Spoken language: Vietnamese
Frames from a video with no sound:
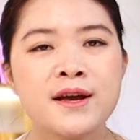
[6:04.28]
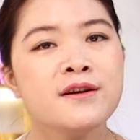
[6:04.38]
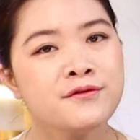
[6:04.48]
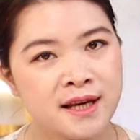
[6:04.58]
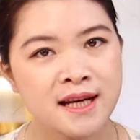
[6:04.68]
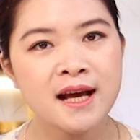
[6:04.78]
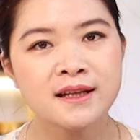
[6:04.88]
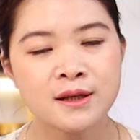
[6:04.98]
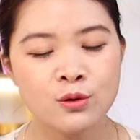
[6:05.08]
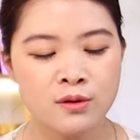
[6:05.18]
Về hương vị đấy
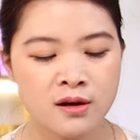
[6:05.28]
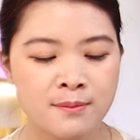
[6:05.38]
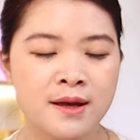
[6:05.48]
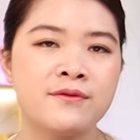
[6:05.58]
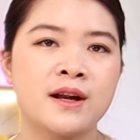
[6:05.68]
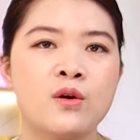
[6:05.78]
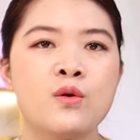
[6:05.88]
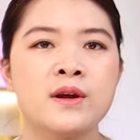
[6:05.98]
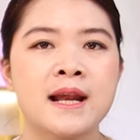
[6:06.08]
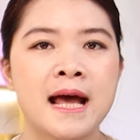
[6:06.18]
ạ, thì cũng được các mẹ phản
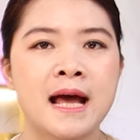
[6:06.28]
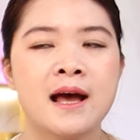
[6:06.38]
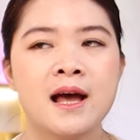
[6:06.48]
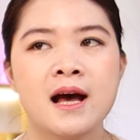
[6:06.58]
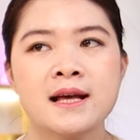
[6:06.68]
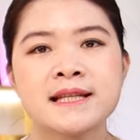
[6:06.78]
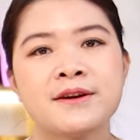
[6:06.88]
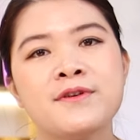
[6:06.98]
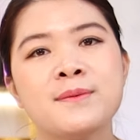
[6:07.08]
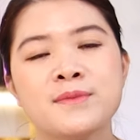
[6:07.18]
hồi là
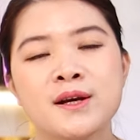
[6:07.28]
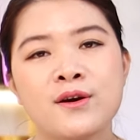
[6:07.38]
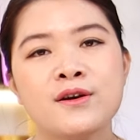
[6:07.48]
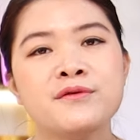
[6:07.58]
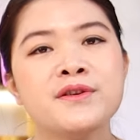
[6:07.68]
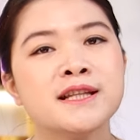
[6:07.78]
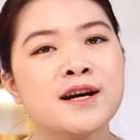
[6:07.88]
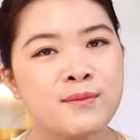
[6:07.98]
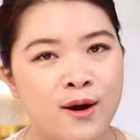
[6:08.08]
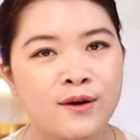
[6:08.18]
sản phẩm thì có hương vị
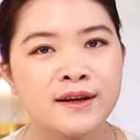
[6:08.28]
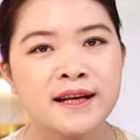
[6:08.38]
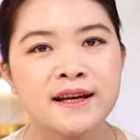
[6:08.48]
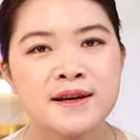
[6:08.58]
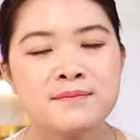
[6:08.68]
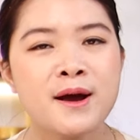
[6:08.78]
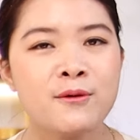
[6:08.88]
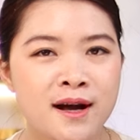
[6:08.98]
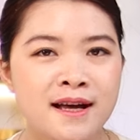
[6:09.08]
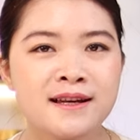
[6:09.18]
thơm ngon này,
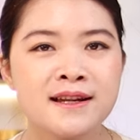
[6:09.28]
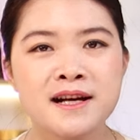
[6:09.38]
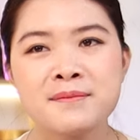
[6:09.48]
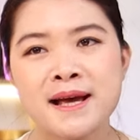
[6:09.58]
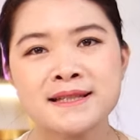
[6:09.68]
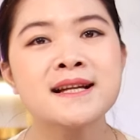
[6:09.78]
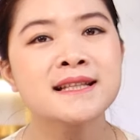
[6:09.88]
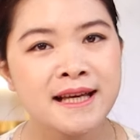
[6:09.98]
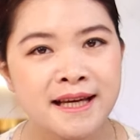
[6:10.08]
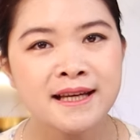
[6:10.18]
béo ngậy nên các bé rất
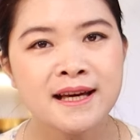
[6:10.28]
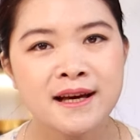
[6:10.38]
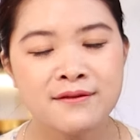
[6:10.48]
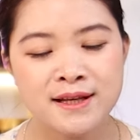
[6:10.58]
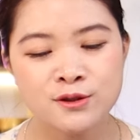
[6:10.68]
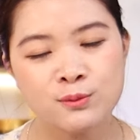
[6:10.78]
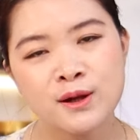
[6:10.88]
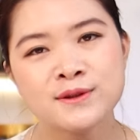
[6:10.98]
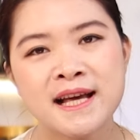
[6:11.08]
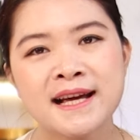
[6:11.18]
là thích, và dùng
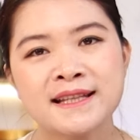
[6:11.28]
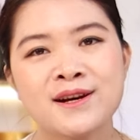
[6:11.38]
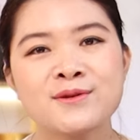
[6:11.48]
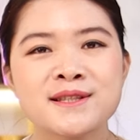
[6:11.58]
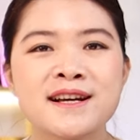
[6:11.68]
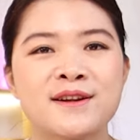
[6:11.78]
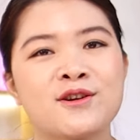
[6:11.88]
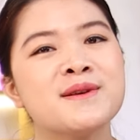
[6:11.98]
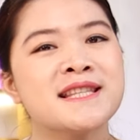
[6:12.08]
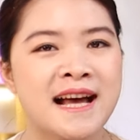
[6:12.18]
lâu dài thì không sợ
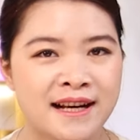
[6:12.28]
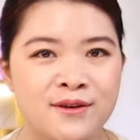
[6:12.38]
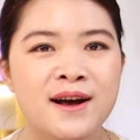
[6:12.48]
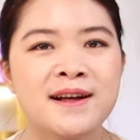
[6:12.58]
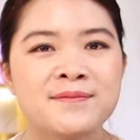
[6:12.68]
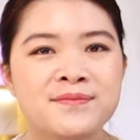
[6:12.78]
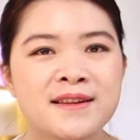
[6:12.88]
là con bị chán đâu ạ.